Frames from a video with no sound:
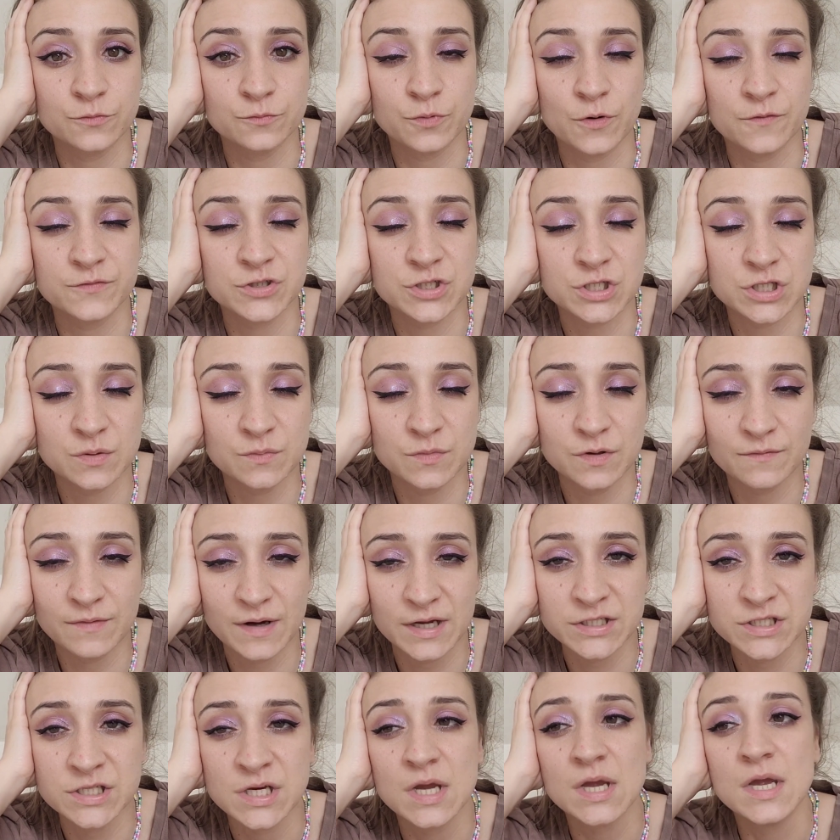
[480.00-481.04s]

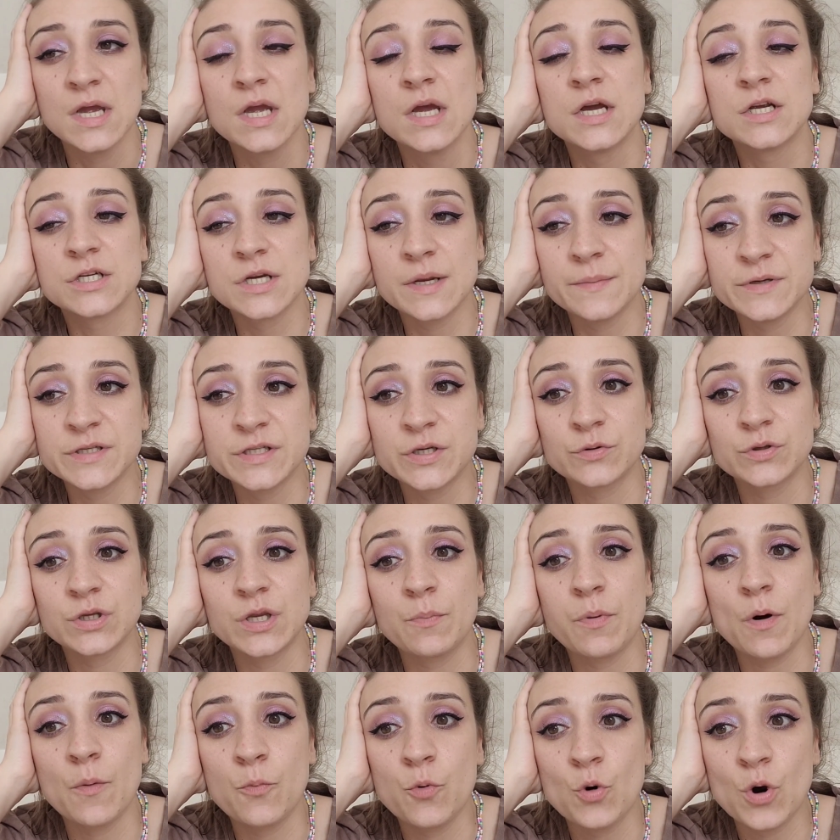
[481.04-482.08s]
powstrzymywać, żeby się nie
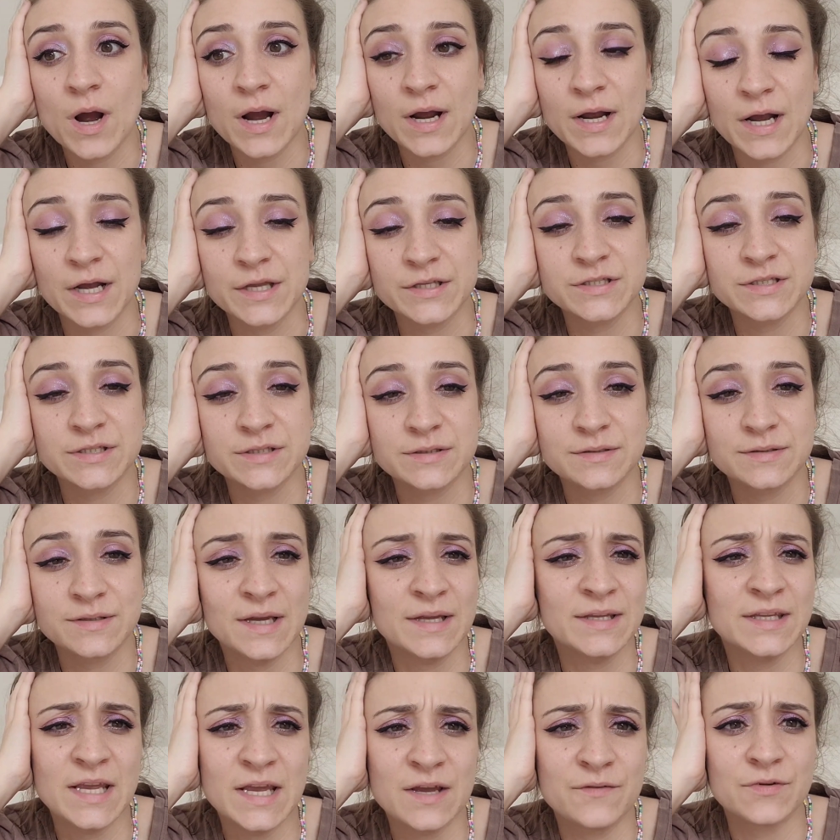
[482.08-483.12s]
popłakać.
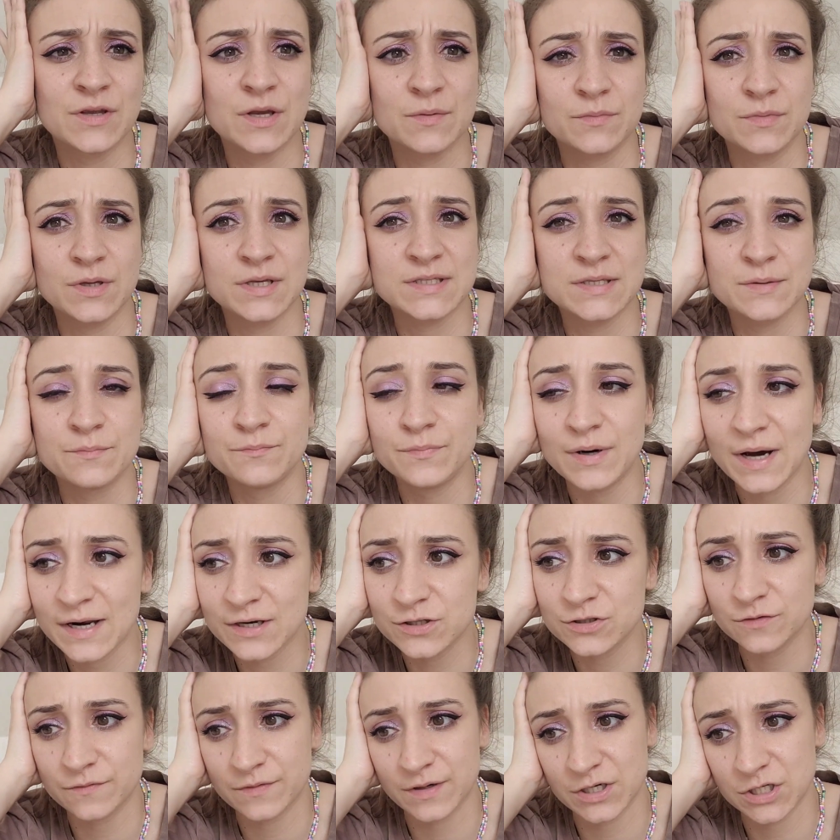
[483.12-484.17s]
Ja nie wiem, ja jestem
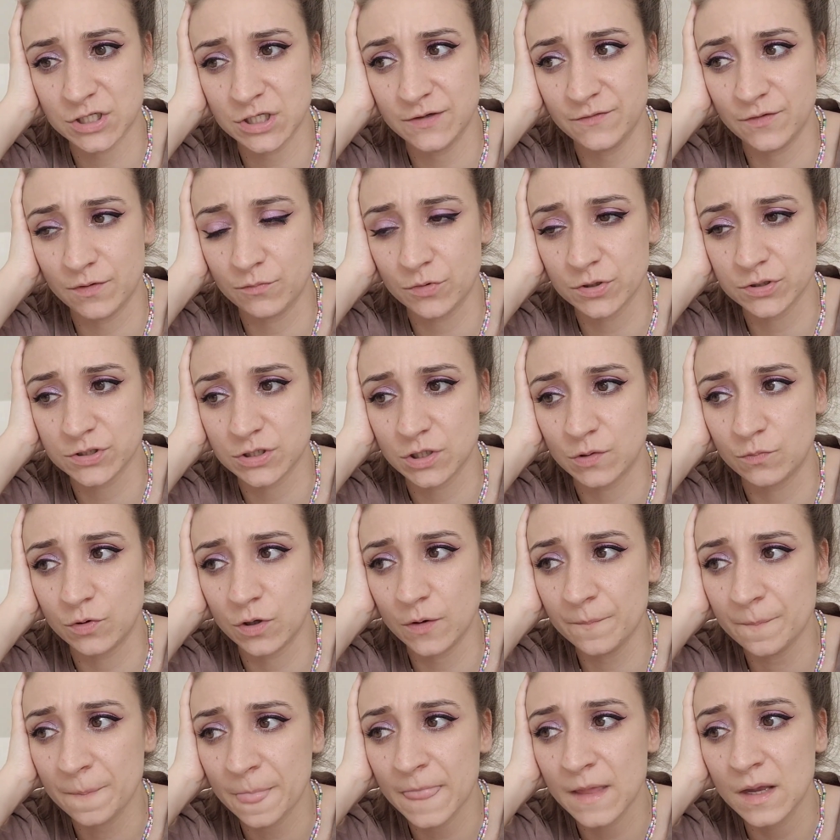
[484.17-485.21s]
bardzo wrażliwą
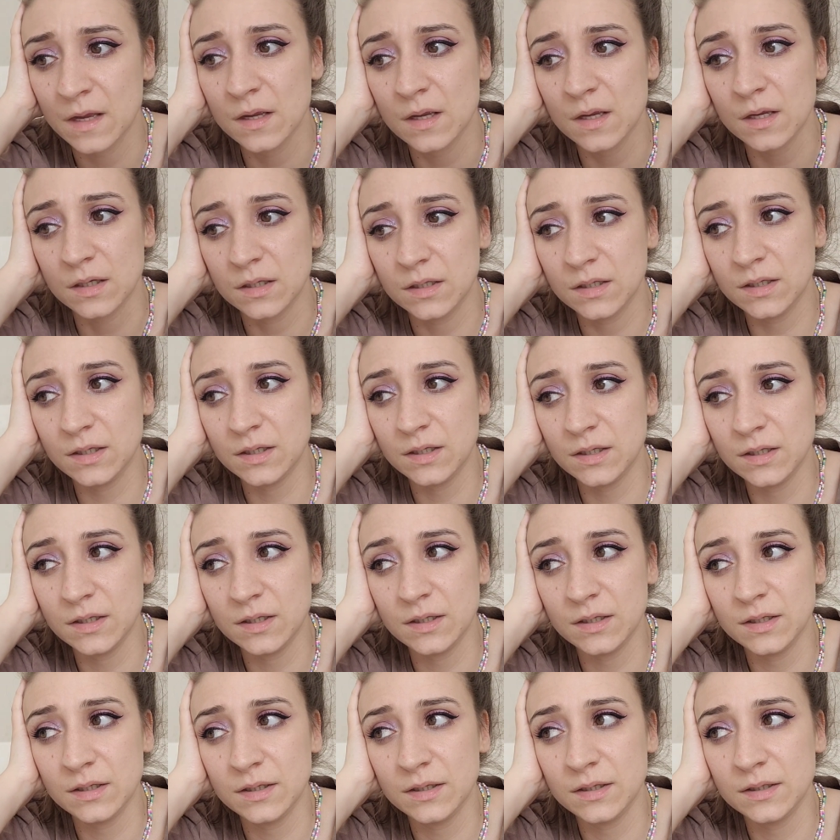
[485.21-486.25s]
osobą
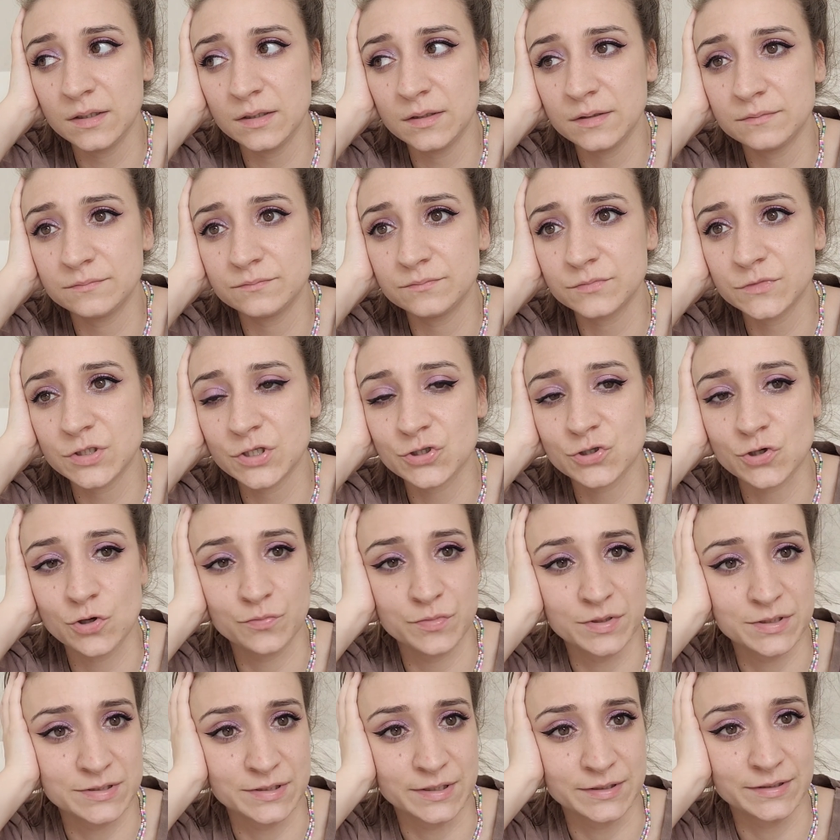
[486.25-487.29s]
i ciężko
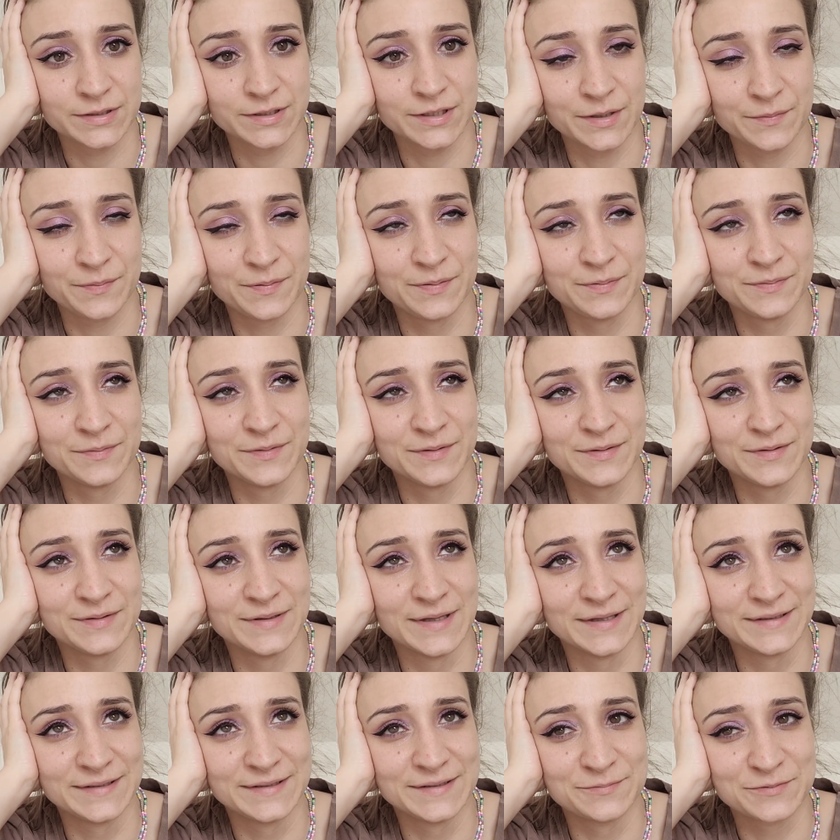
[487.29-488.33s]
mi jest na tych,
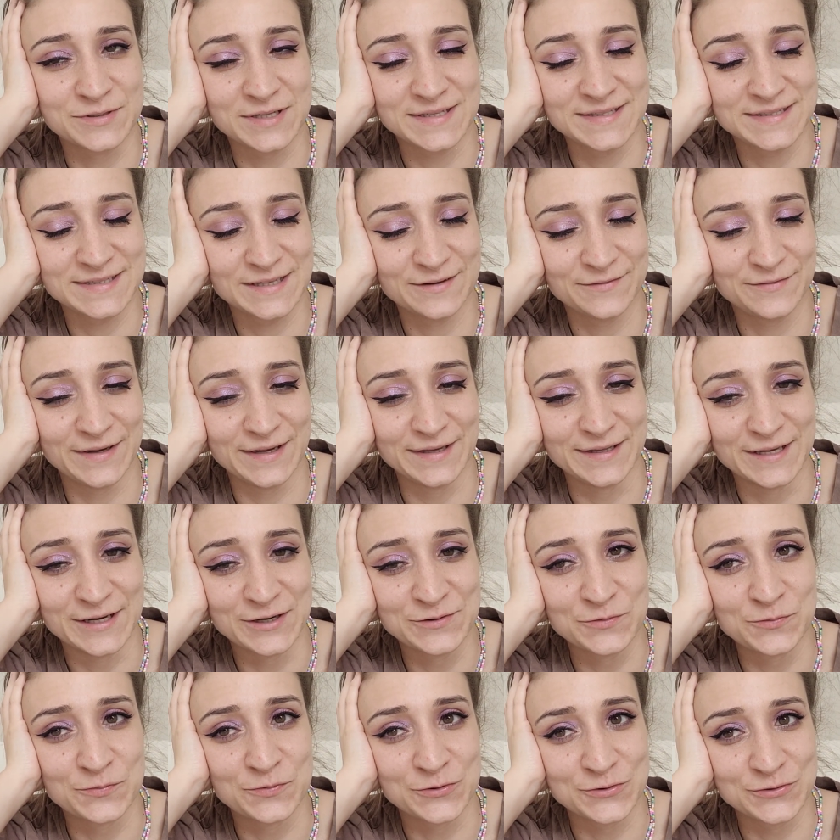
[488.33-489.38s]
na tych przedstawieniach
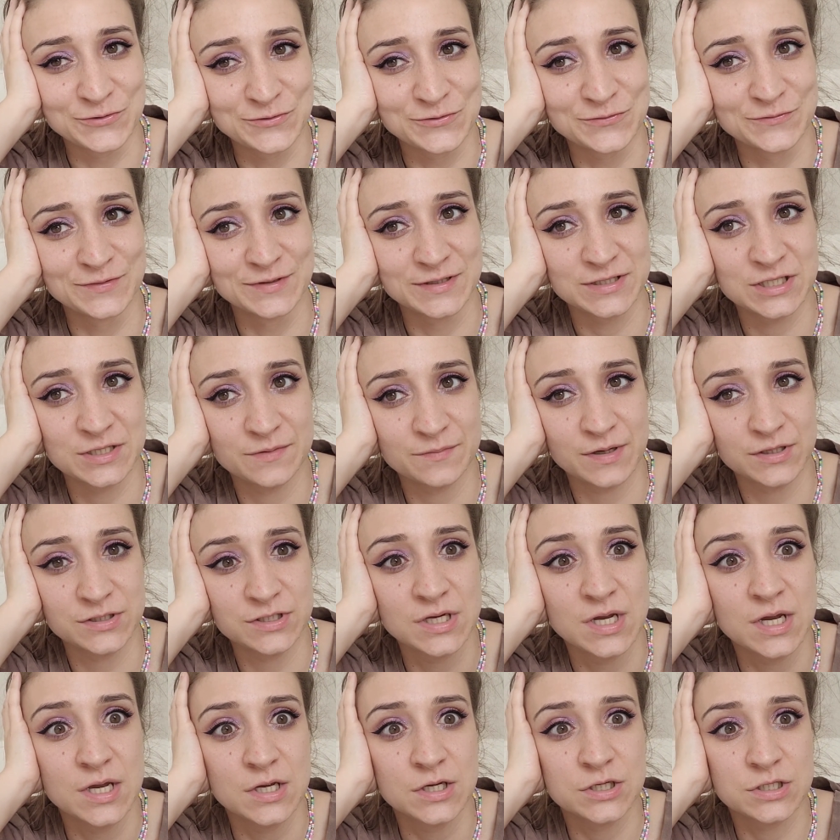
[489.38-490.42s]
po prostu wytrzymać,
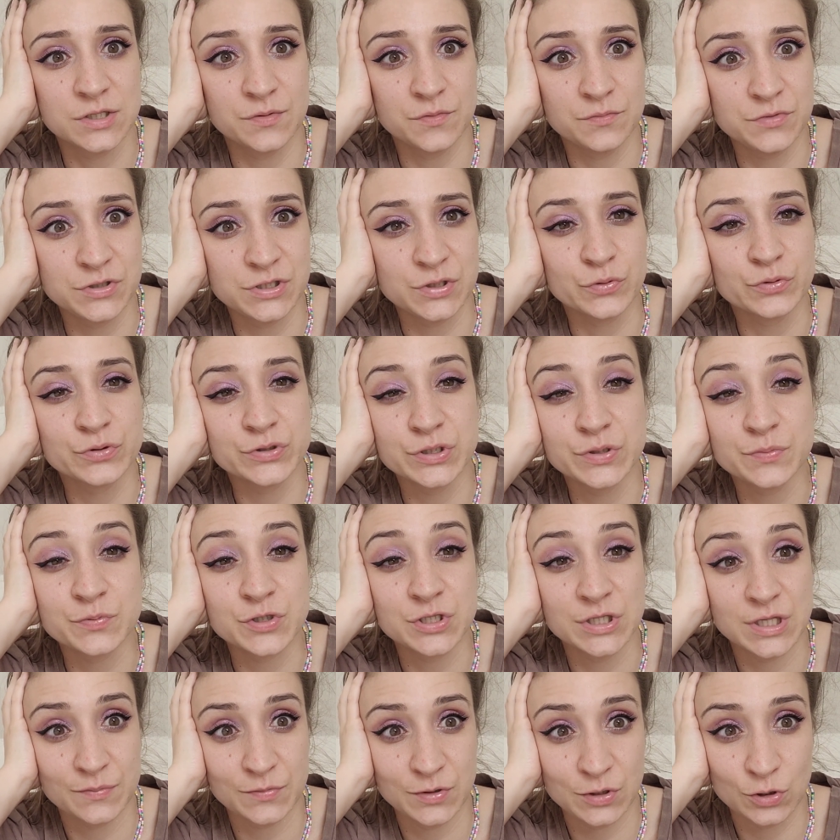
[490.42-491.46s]
żeby mi się łzy
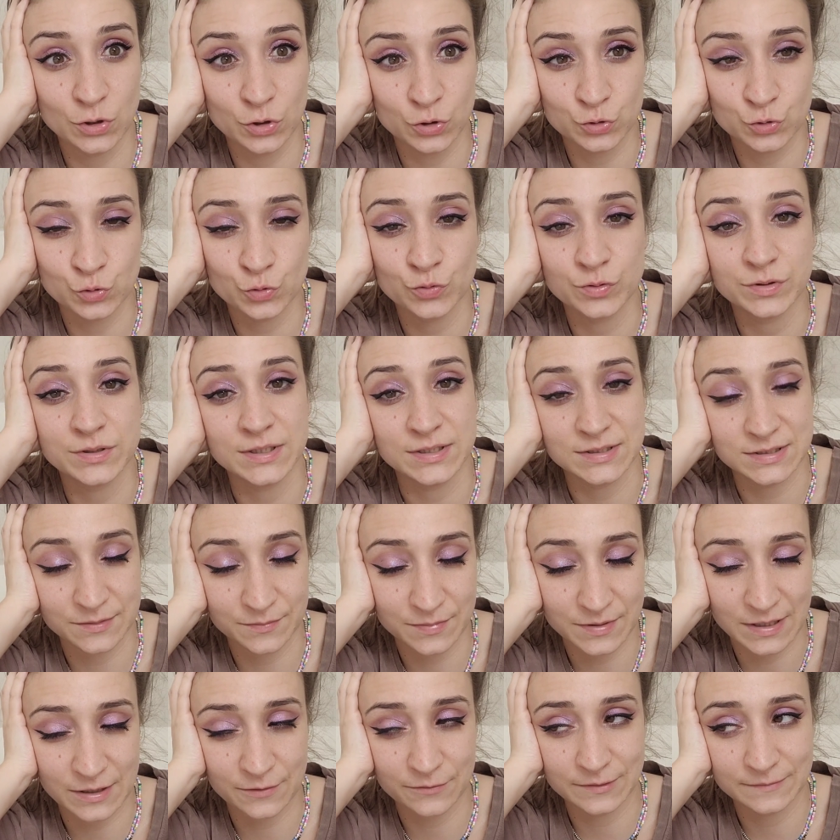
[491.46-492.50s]
przynajmniej do oczu nie
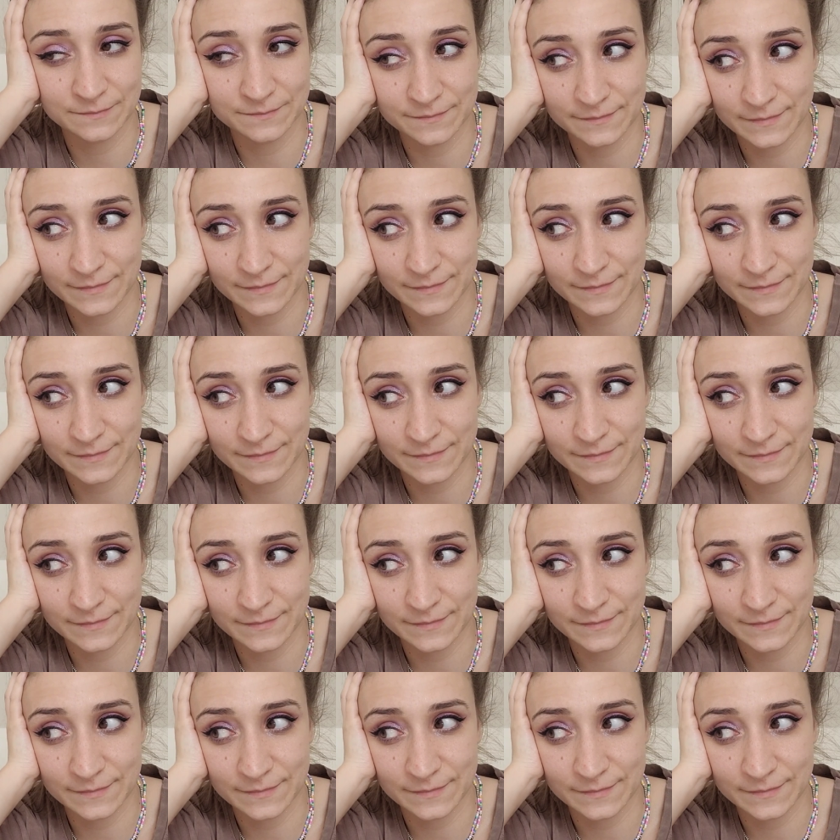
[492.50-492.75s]
zebrały.